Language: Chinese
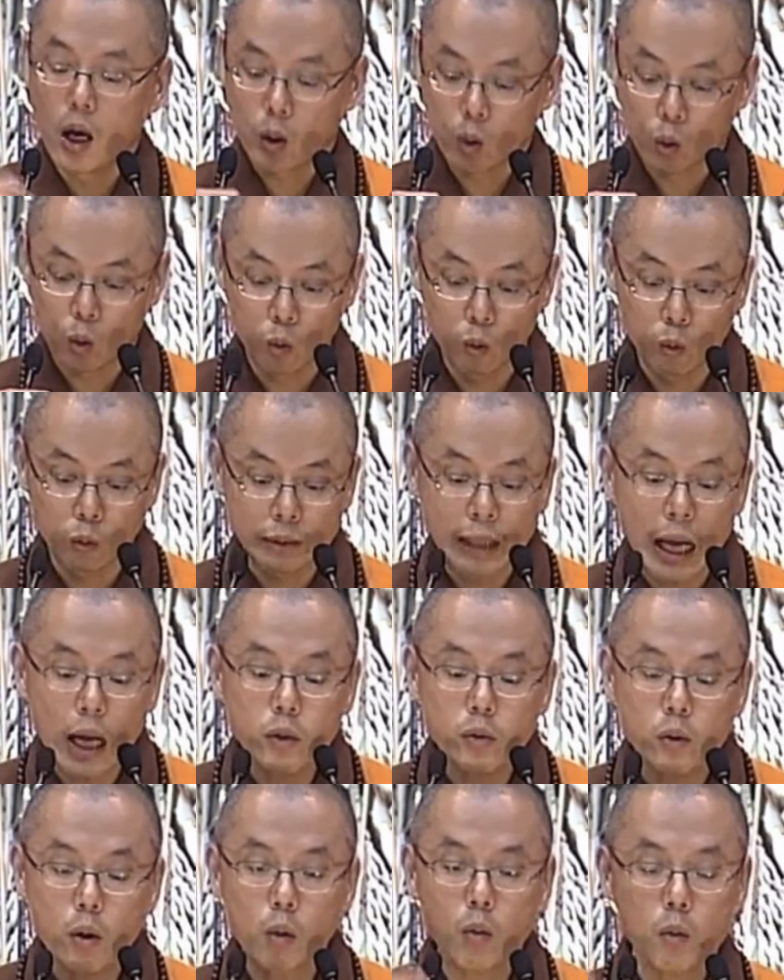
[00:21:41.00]
苦当
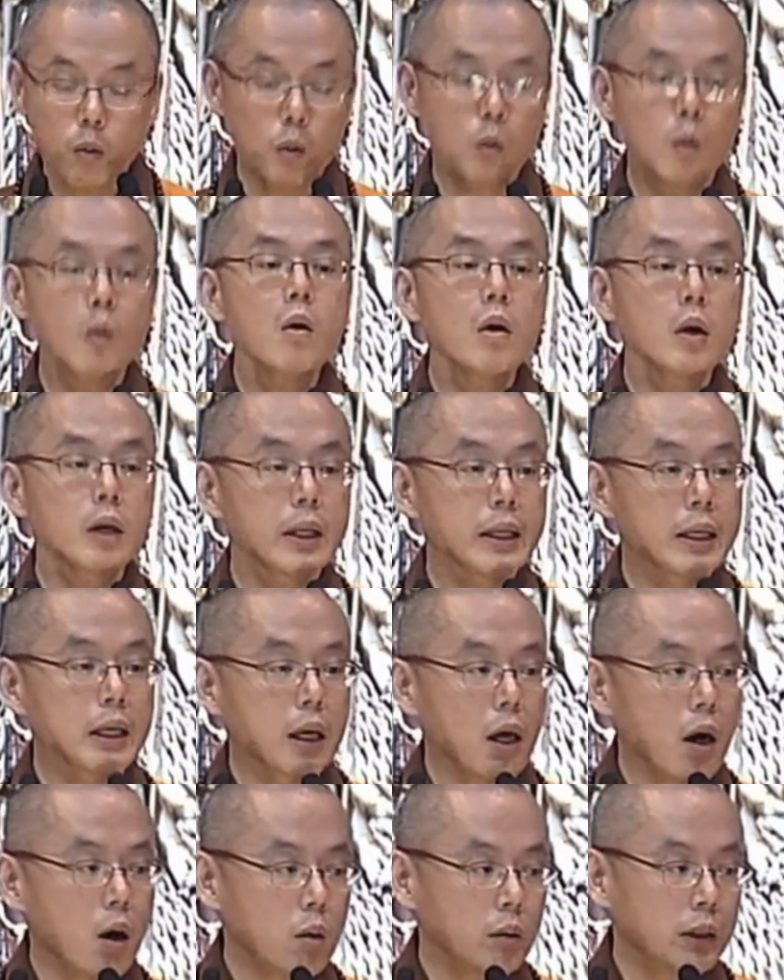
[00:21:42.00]
中过了以
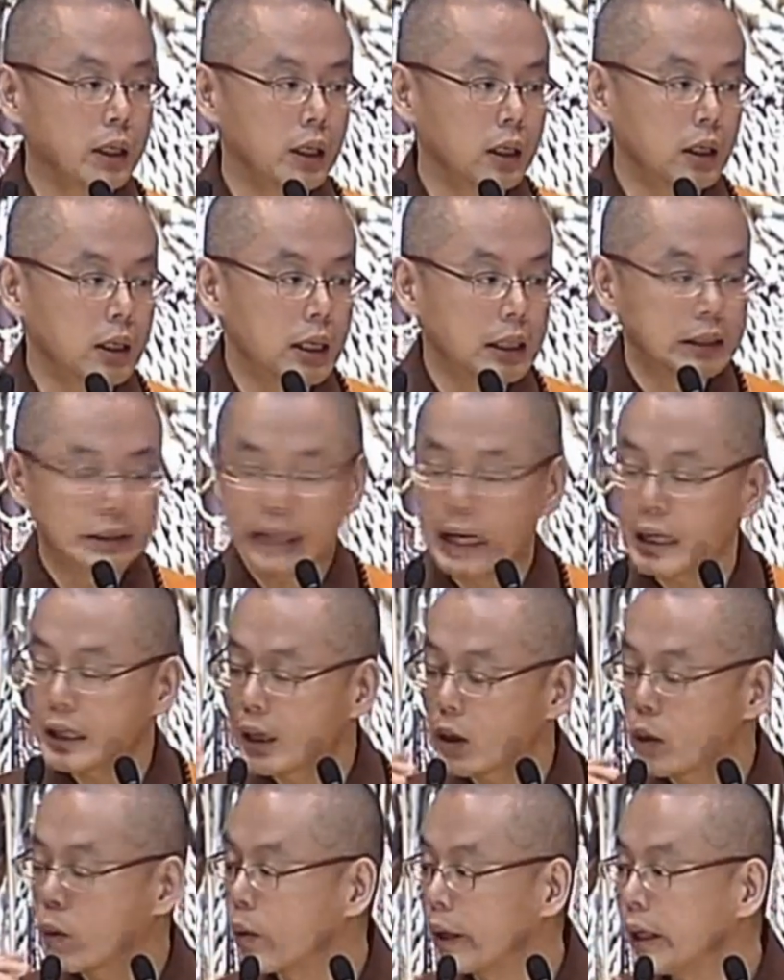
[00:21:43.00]
后呢？当
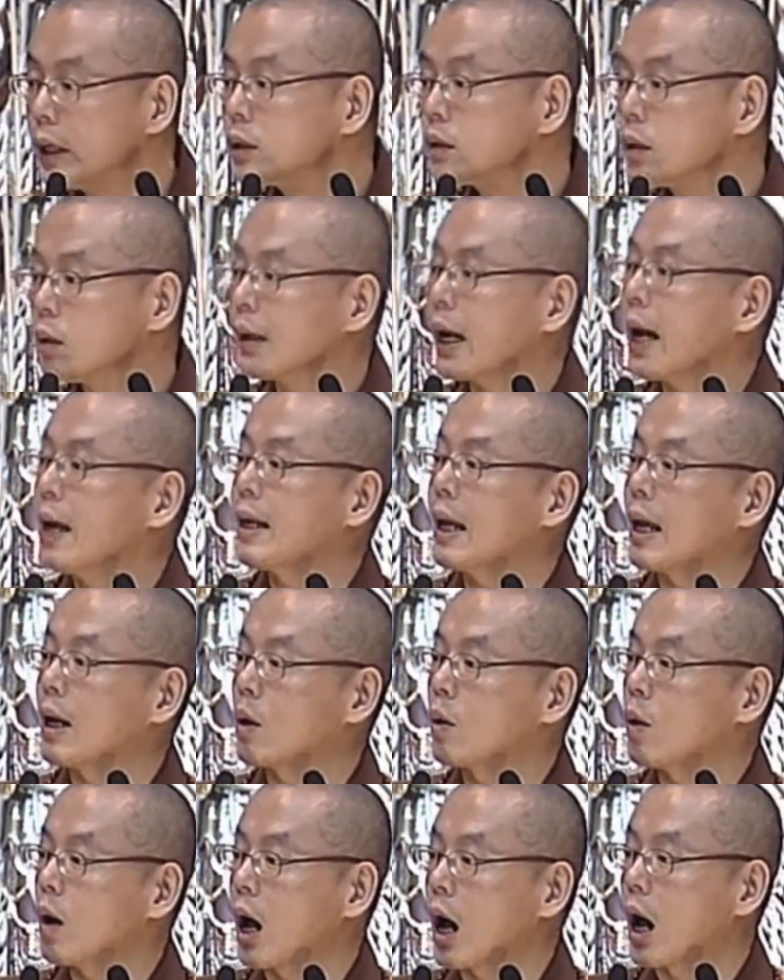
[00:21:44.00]
你回头看来的
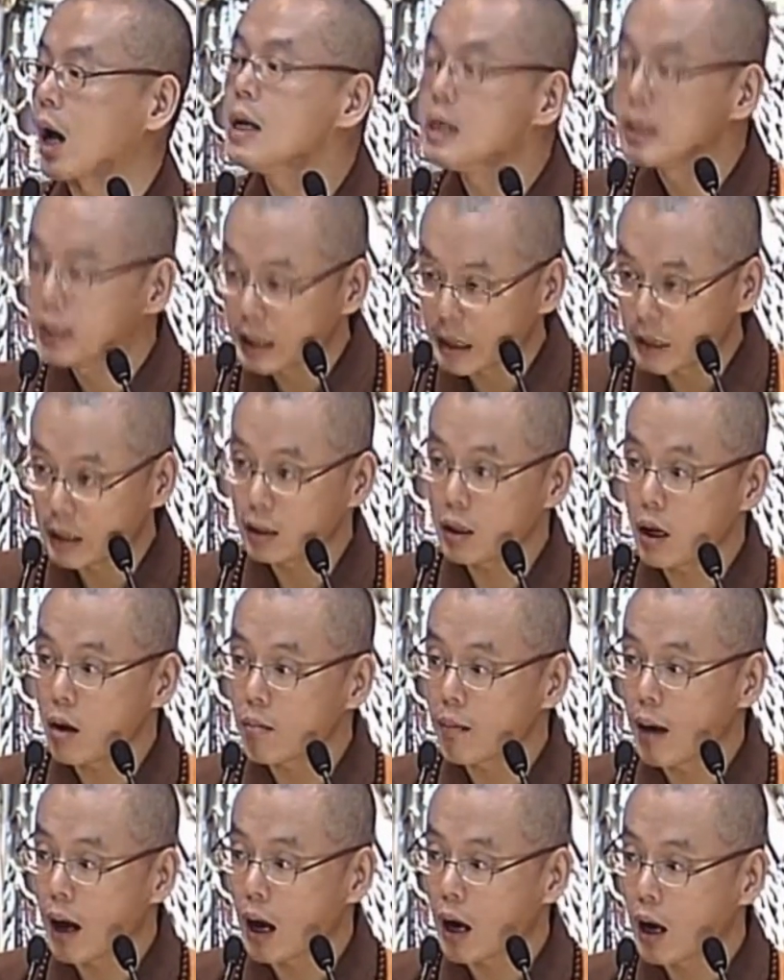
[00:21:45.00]
话，你知道
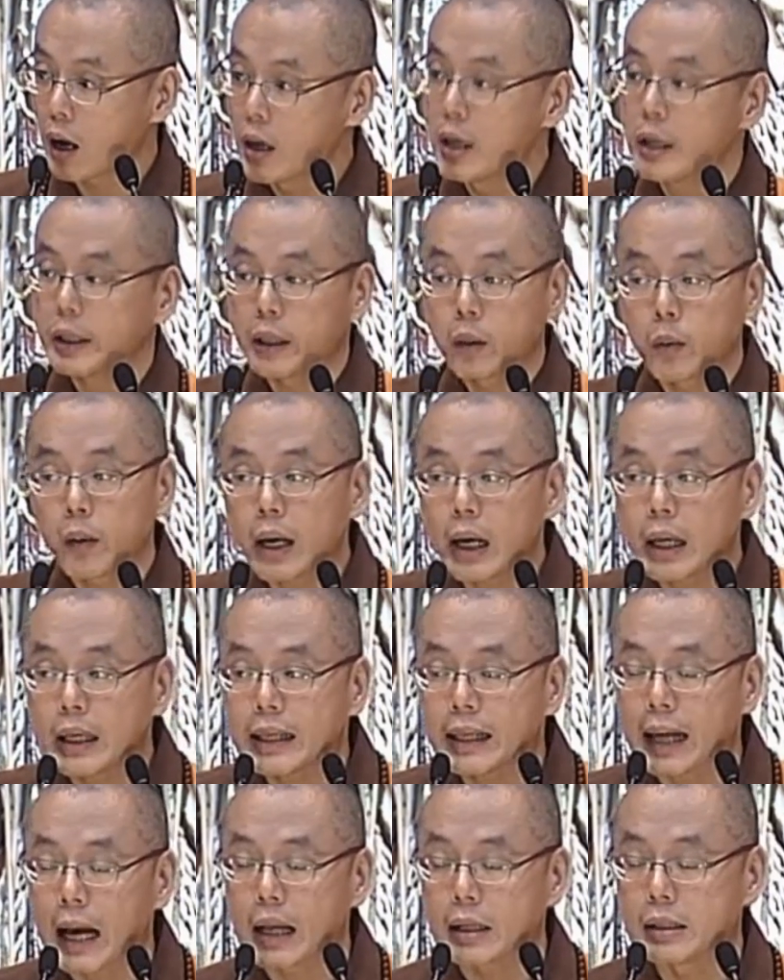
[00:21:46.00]
吗？你会很
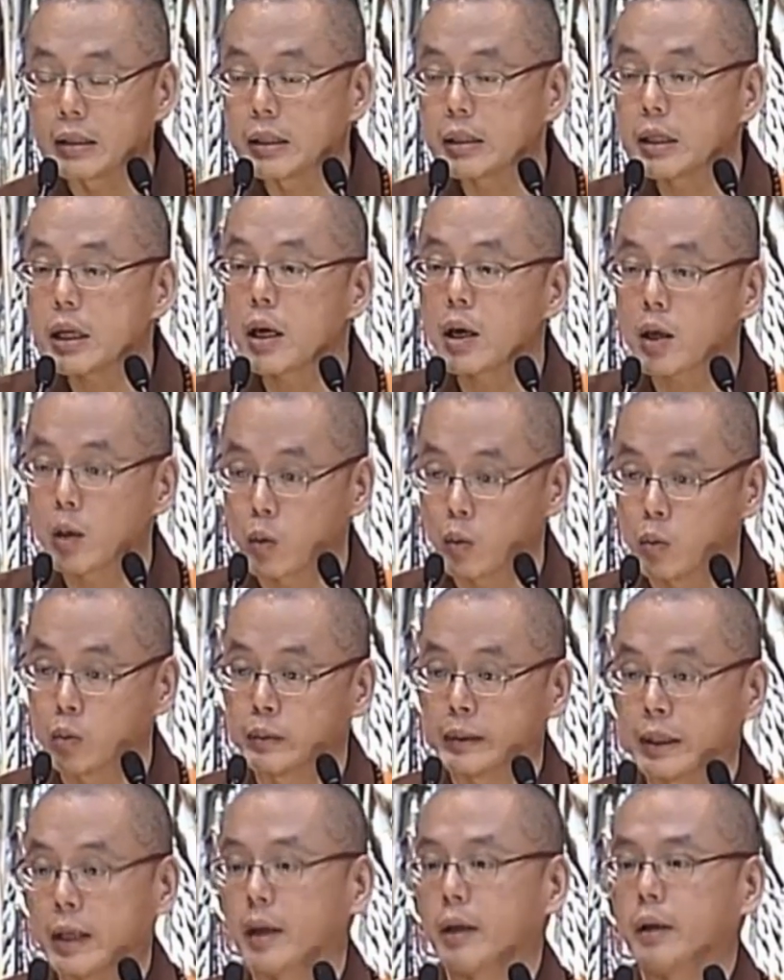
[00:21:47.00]
感谢苦
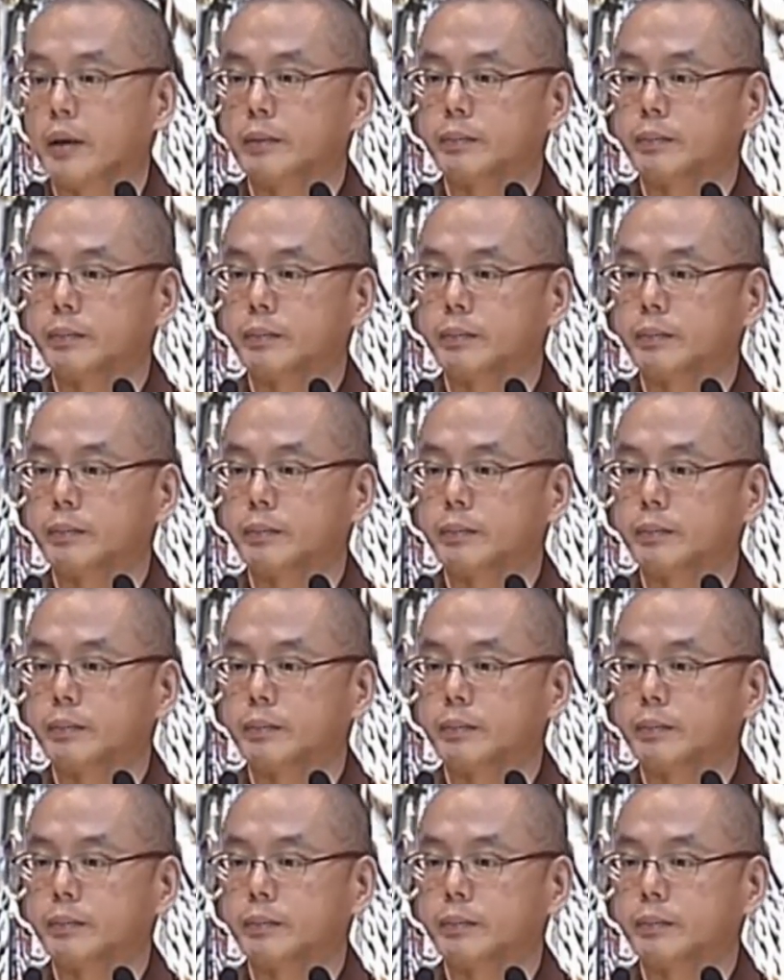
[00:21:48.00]
的。